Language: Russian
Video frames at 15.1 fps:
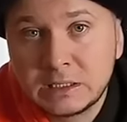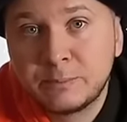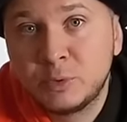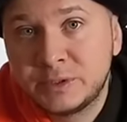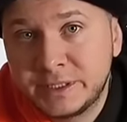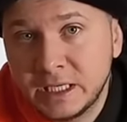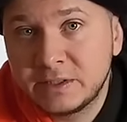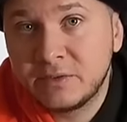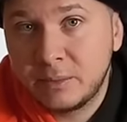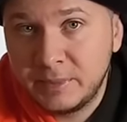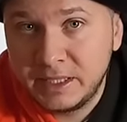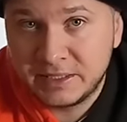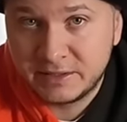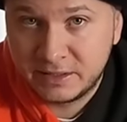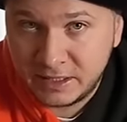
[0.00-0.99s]
Спустя два
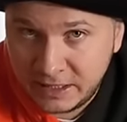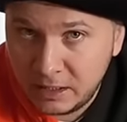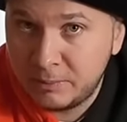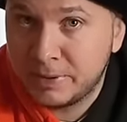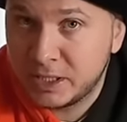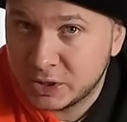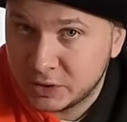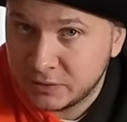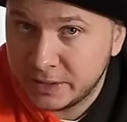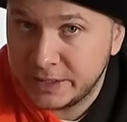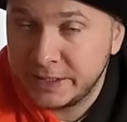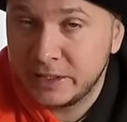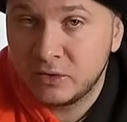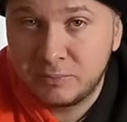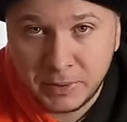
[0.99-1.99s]
месяца таких
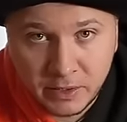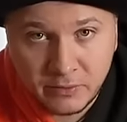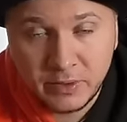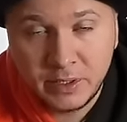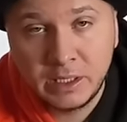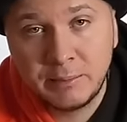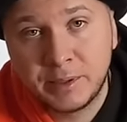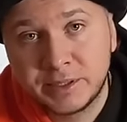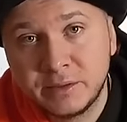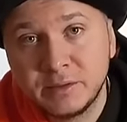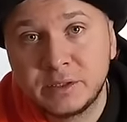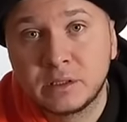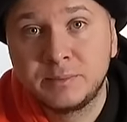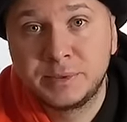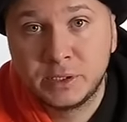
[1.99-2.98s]
переживаний я впервые
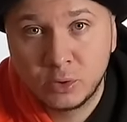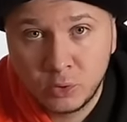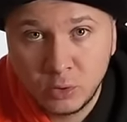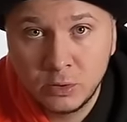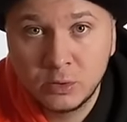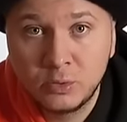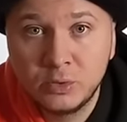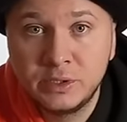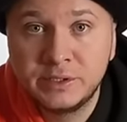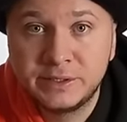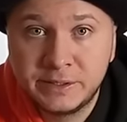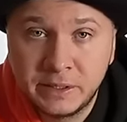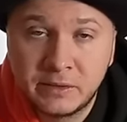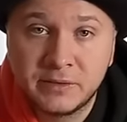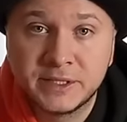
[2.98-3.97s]
обратился к психологу из
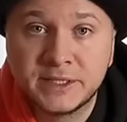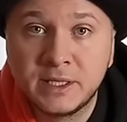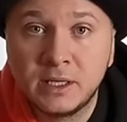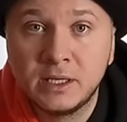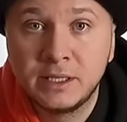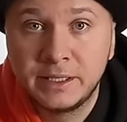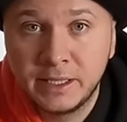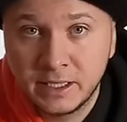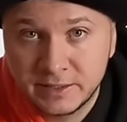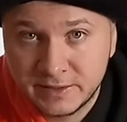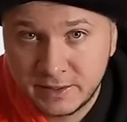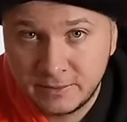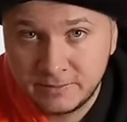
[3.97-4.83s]
сервиса Ясно.